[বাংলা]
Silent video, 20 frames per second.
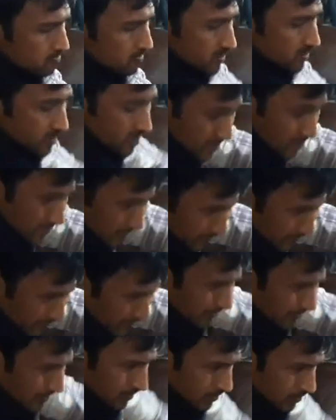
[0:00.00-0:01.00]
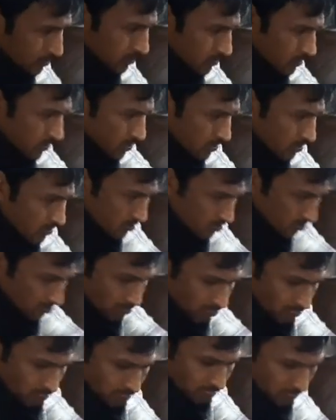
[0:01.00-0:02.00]
ওর দুই
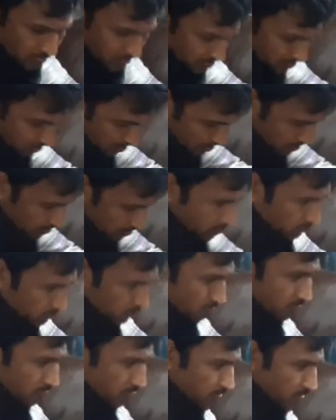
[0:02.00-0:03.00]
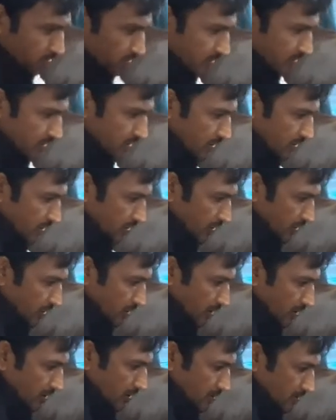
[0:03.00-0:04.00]
দাঁত বয়স এবং ওজন মাসাল্লাহ
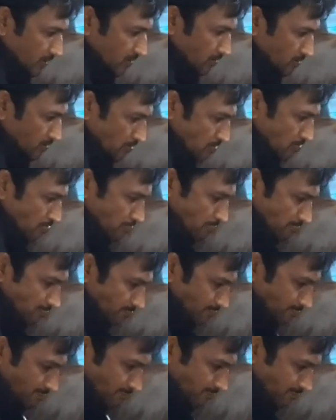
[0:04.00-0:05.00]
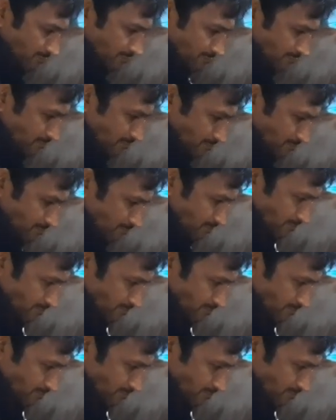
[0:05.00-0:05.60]
চারশো ষাট কেজি আছে এখন